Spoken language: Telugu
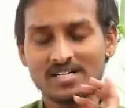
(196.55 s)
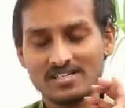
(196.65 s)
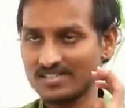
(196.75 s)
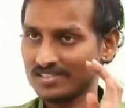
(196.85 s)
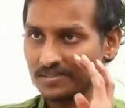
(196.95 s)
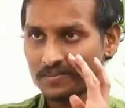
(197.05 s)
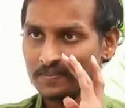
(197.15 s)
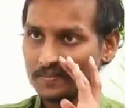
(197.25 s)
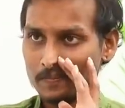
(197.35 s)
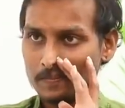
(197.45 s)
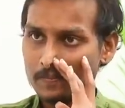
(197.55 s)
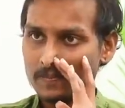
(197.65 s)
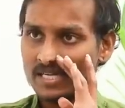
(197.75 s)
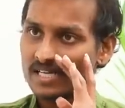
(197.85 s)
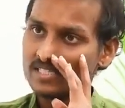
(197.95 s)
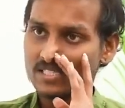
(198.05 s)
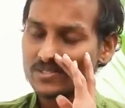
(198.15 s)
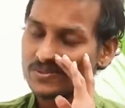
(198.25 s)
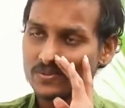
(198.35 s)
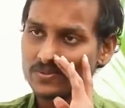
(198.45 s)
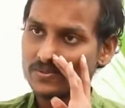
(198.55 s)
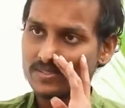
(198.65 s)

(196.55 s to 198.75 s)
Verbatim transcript: మాట్లాడతారు అది నచ్చుతుంది